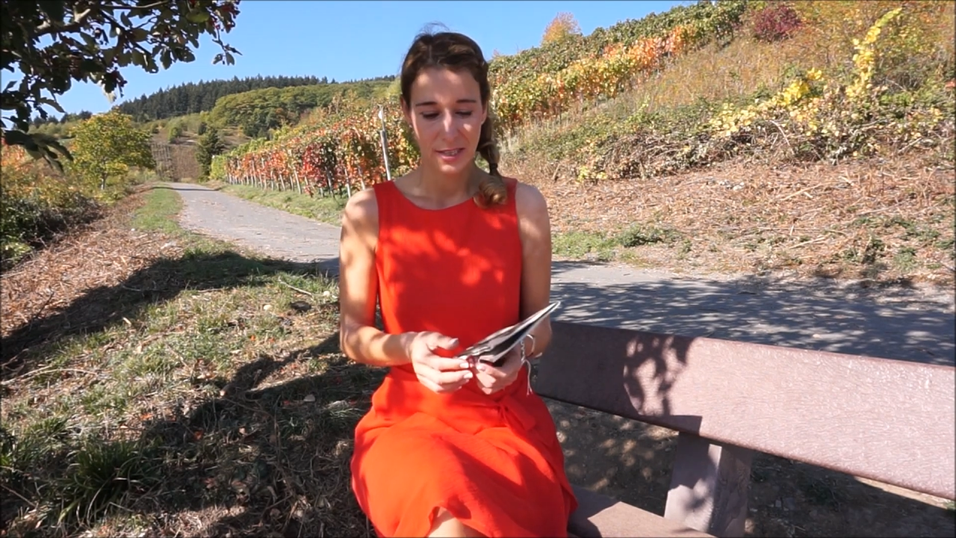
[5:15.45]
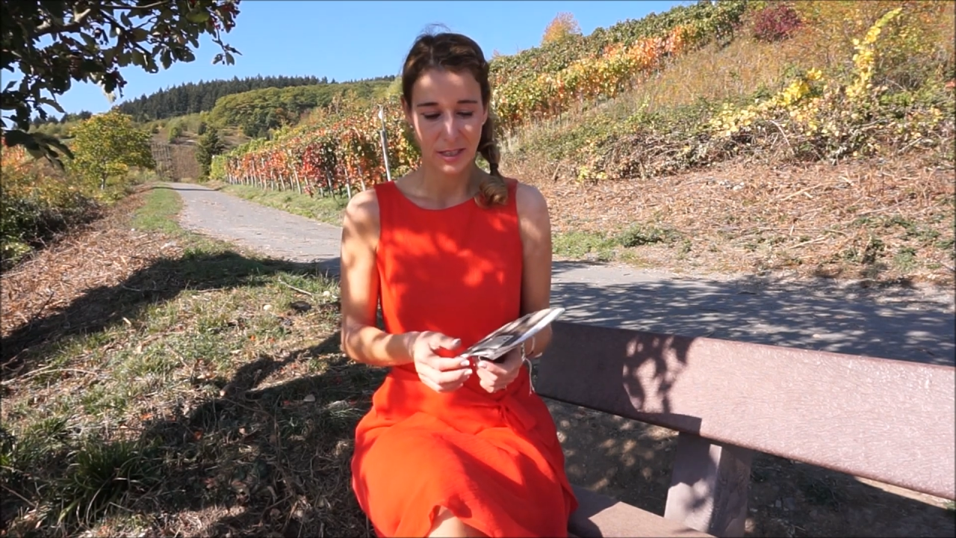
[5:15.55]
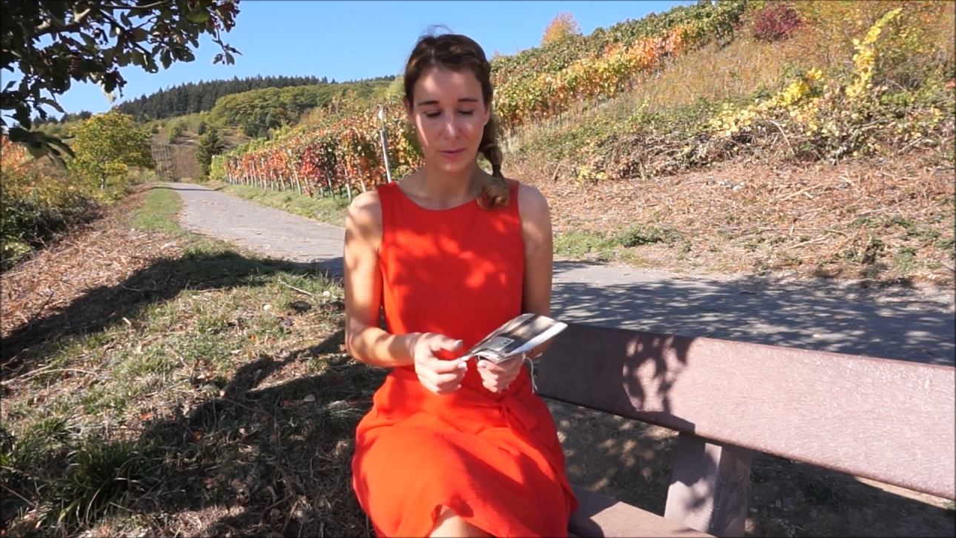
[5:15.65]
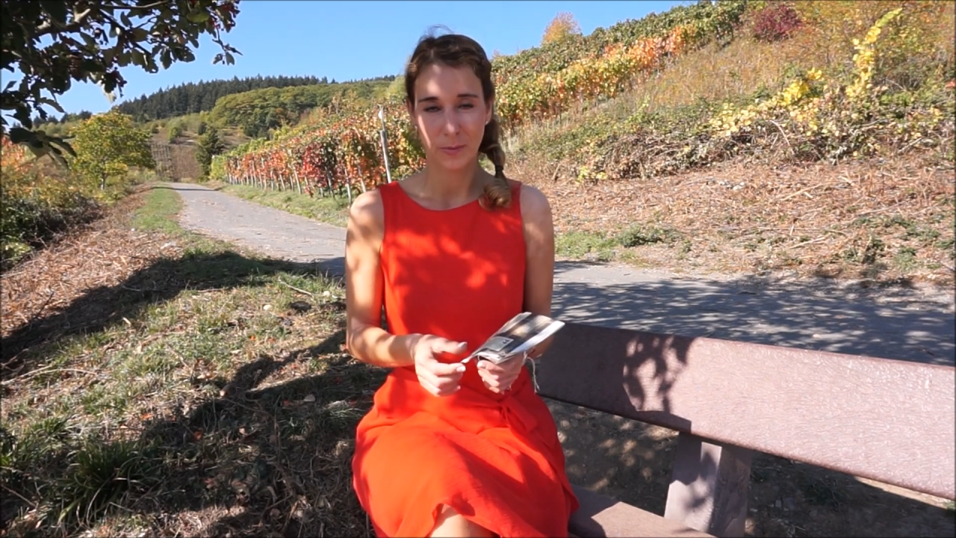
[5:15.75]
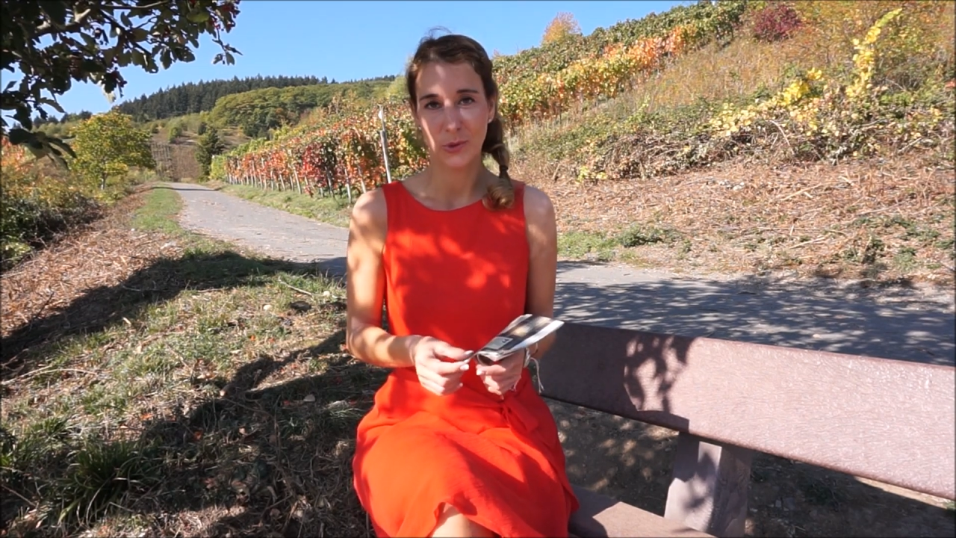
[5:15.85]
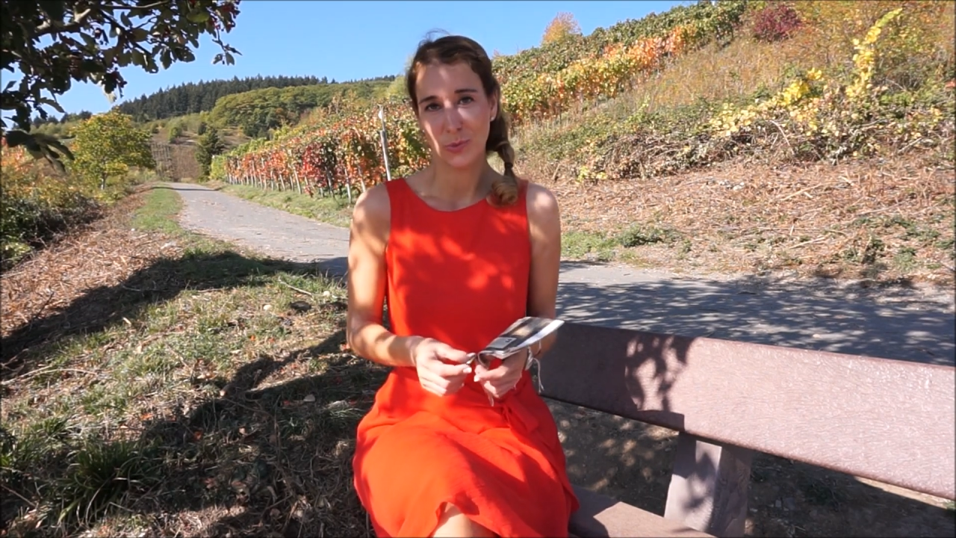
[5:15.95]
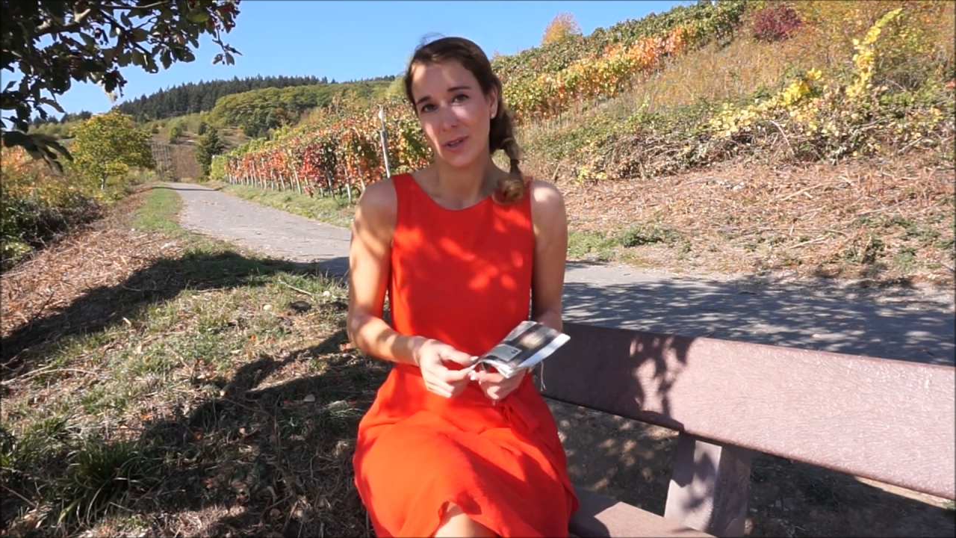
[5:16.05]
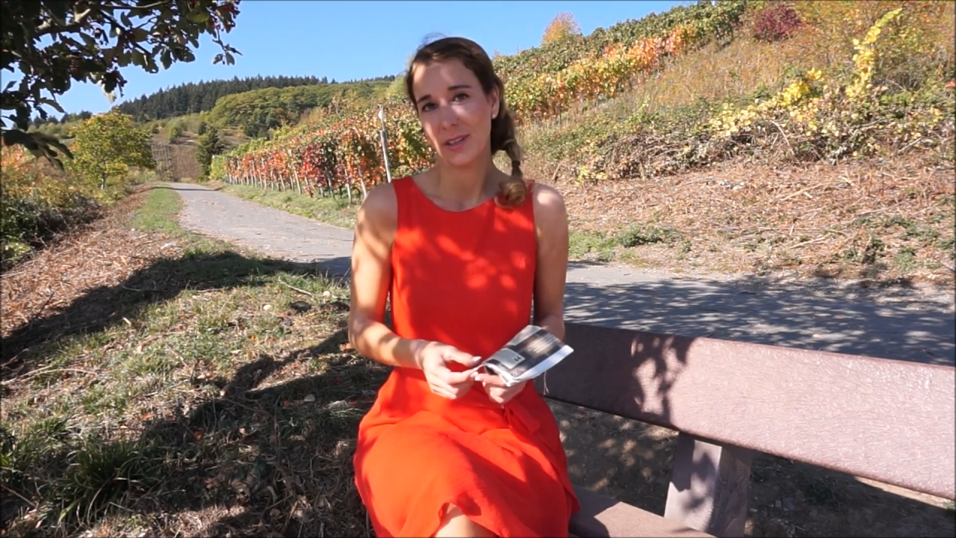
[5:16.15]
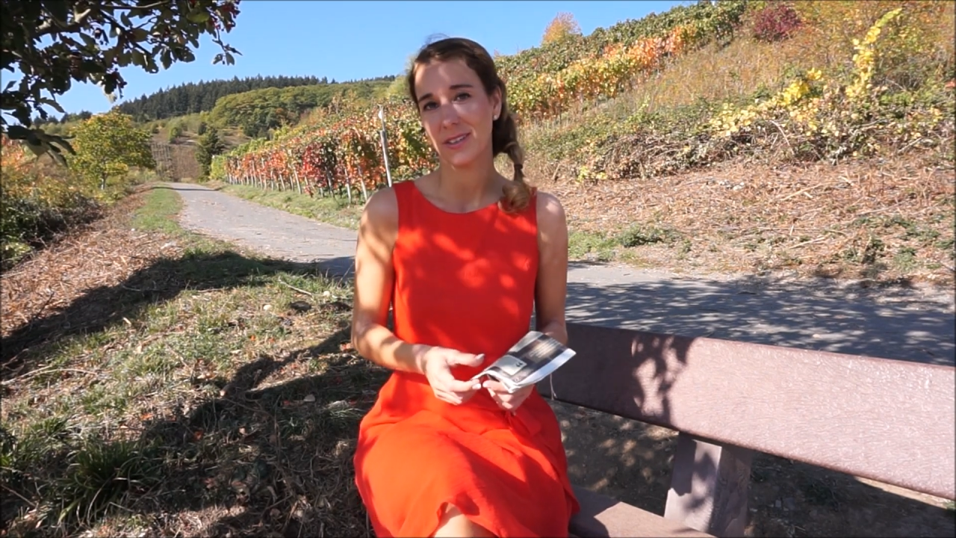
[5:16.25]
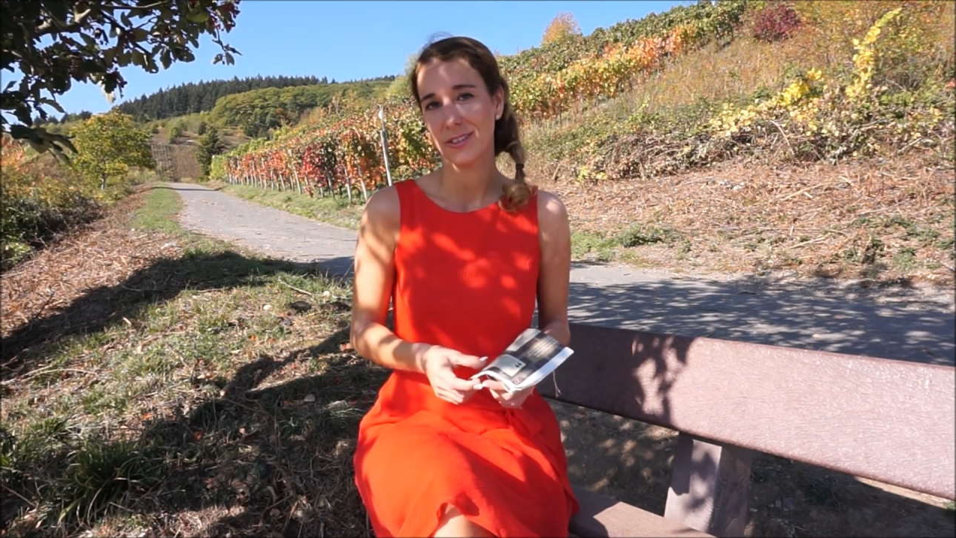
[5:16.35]
Da muss
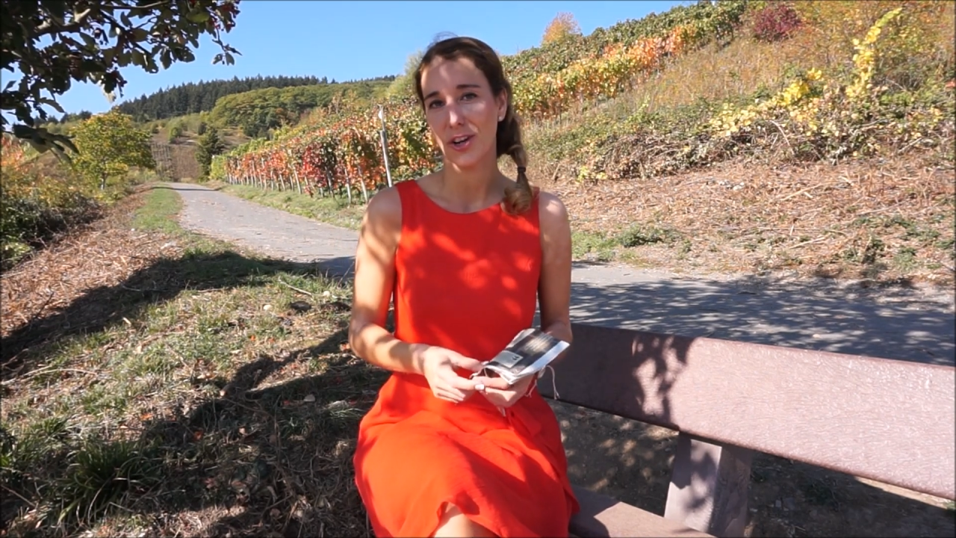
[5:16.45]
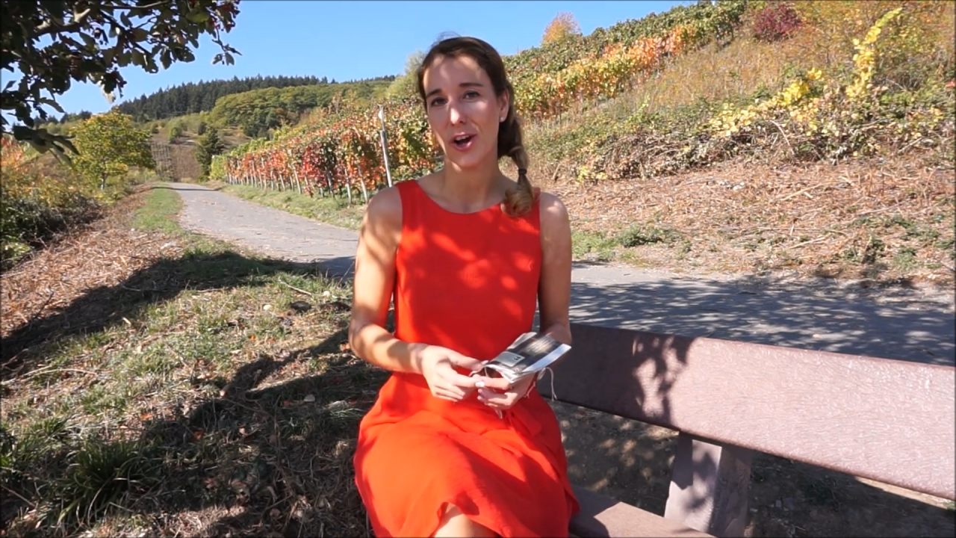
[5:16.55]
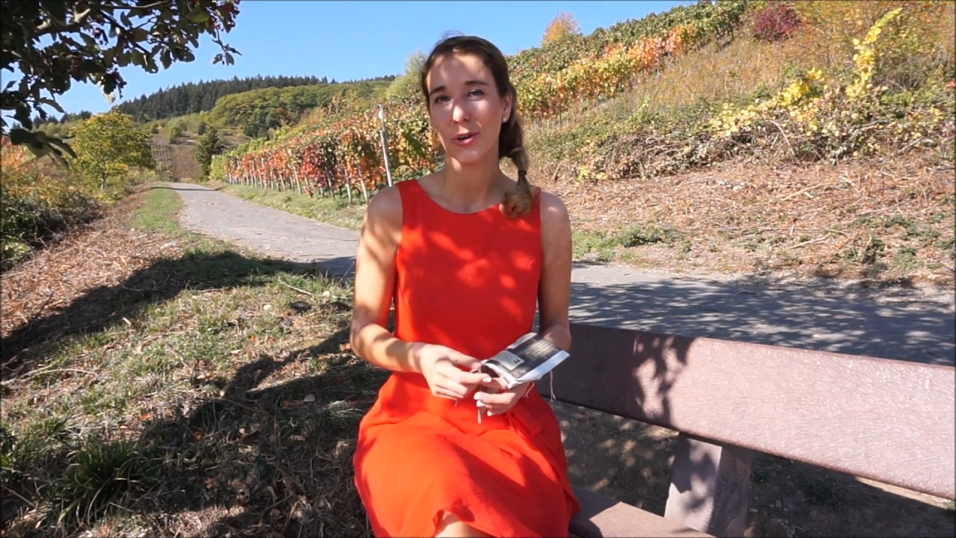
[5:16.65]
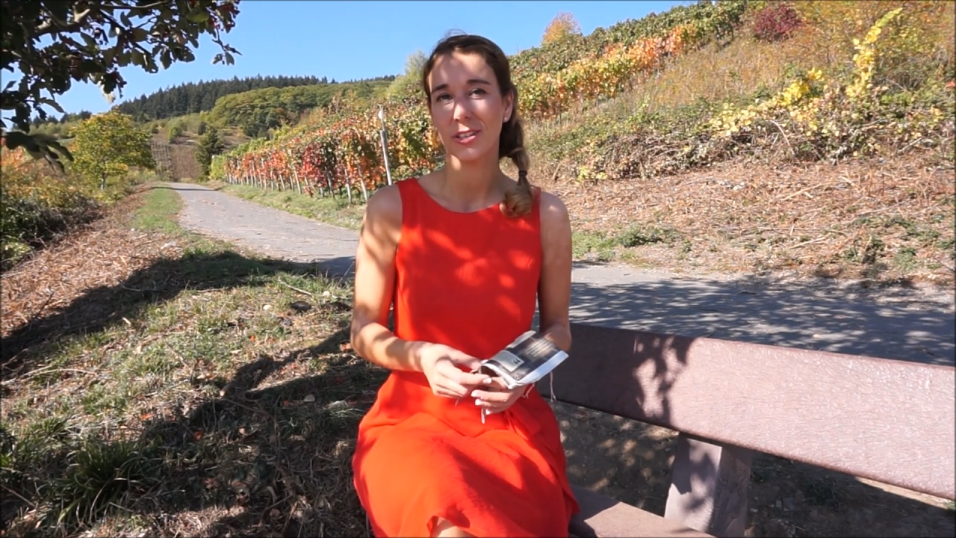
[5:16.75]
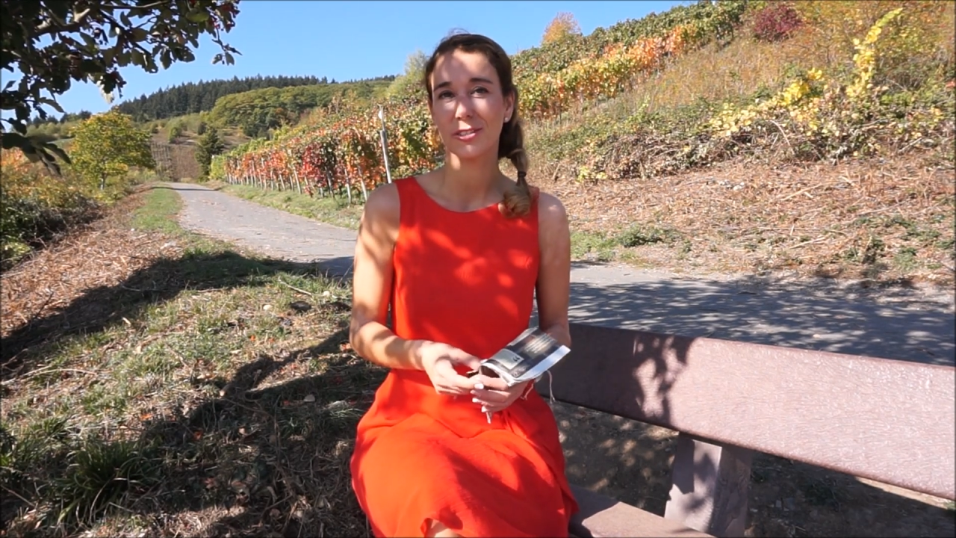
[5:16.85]
man jetzt schauen,